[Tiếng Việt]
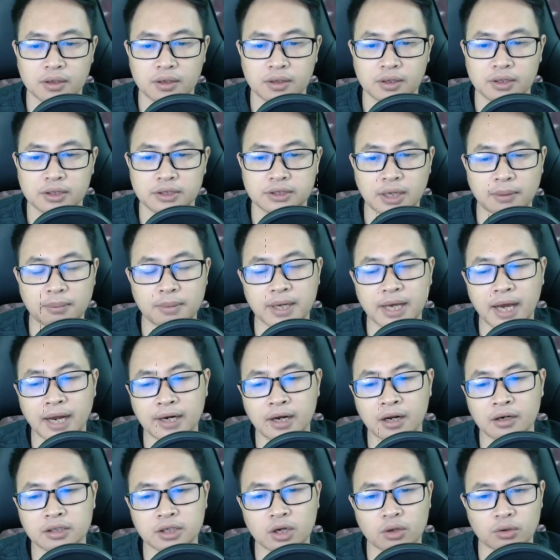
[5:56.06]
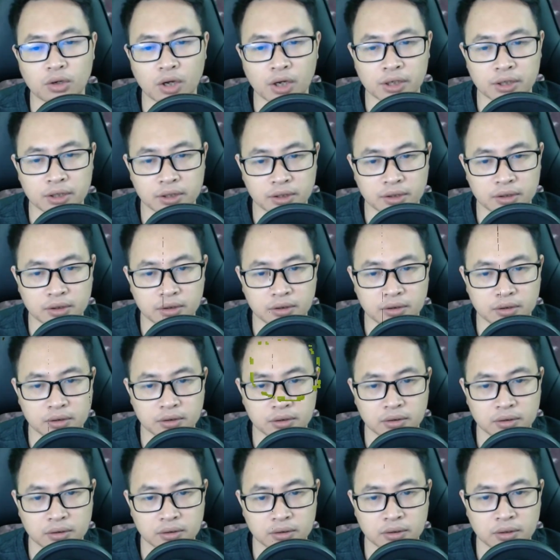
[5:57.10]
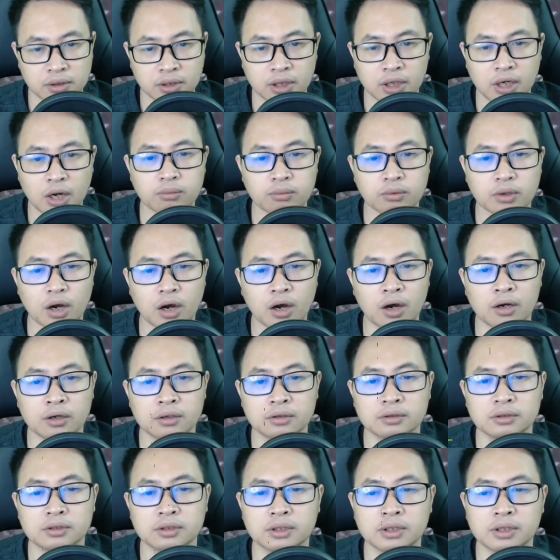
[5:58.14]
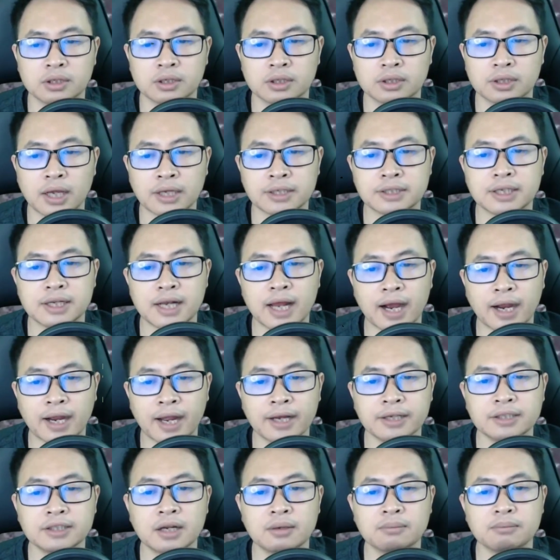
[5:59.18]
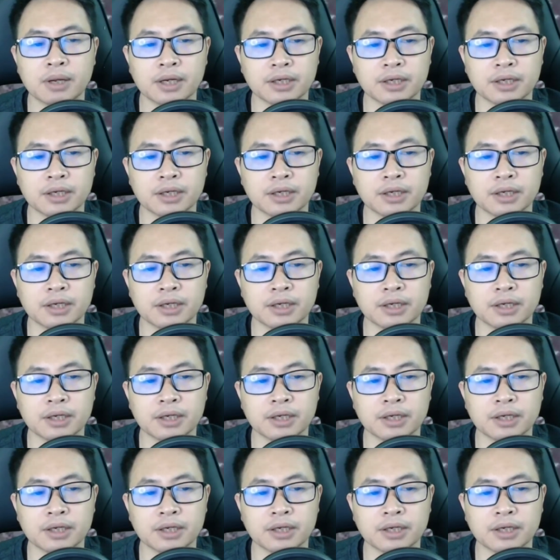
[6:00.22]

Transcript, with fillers: Trần Minh An lắc đầu nói Không có Ta chỉ là khách nhân bình